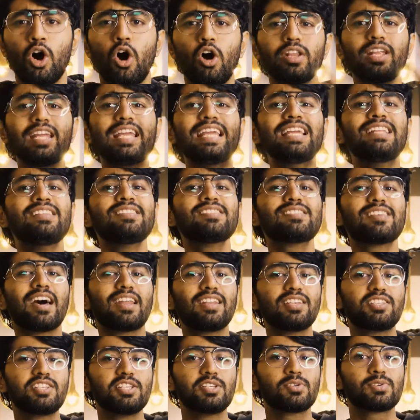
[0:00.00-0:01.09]
और इन
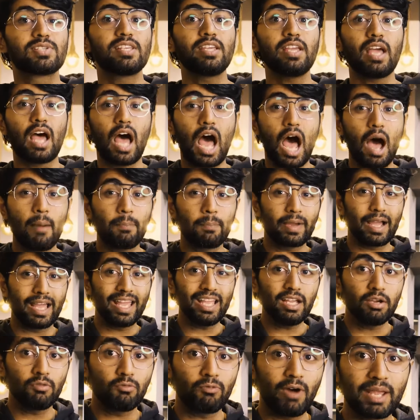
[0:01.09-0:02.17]
सारी चीज़ों से आपका
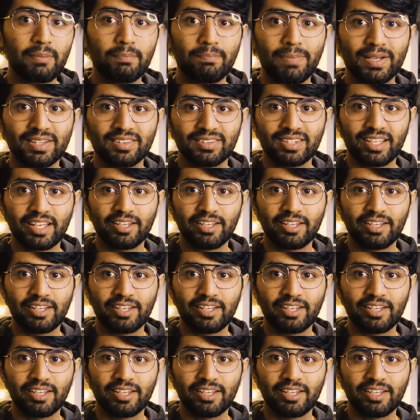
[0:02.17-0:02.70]
एक वाइब बनता